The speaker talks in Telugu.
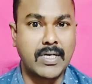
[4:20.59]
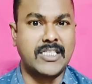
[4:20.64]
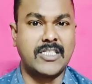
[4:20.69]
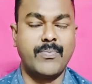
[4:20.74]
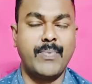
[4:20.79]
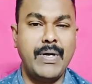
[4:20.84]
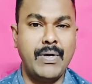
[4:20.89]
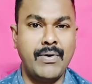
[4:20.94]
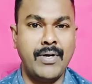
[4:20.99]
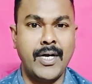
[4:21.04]

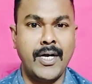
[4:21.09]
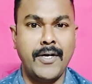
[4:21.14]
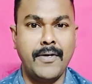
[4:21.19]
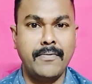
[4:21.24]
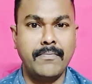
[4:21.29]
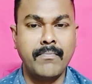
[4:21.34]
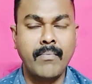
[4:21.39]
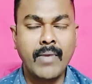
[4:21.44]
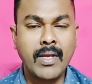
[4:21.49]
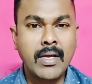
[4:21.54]
కష్టపడి ఉన్నాడు
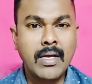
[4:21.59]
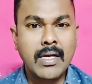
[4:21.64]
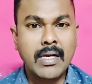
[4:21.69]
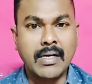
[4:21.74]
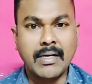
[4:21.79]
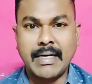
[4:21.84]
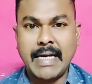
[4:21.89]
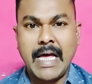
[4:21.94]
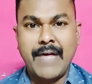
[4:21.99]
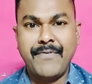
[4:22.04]

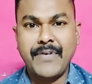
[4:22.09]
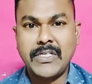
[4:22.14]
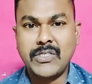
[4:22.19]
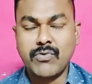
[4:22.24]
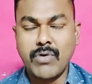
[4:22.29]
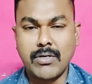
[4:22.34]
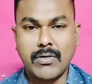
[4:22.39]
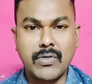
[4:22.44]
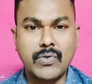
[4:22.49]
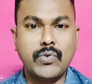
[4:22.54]
గ్రాఫిక్స్
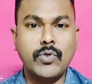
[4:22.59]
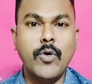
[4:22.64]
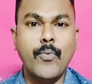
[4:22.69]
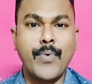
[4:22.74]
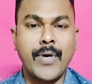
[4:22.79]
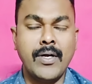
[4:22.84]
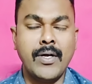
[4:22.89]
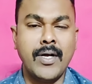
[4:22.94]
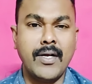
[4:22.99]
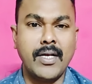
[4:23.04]
వర్క్ కూడా సూపర్
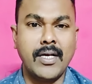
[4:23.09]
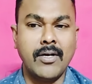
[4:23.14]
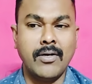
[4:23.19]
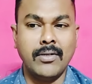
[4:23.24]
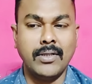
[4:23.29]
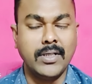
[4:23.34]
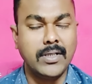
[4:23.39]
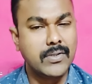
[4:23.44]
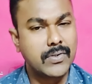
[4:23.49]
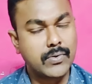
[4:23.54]
ఉన్నట్టుగా
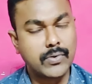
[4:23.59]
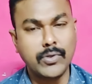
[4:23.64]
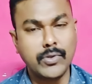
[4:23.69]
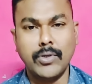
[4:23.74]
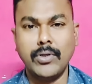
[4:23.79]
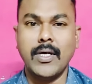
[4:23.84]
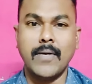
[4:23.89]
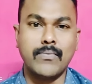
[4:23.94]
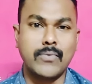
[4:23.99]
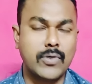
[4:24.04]
ఉంది
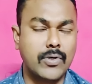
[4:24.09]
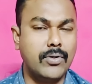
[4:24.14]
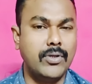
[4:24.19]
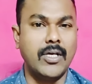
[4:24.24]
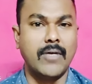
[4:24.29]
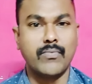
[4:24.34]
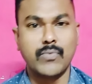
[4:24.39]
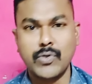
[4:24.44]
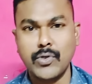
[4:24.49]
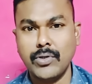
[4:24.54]
చూద్దాం చూద్దాం
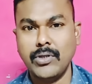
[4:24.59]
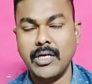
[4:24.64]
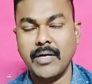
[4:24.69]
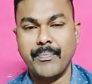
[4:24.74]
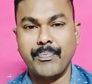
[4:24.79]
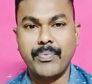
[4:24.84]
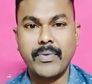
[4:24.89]
చూద్దాం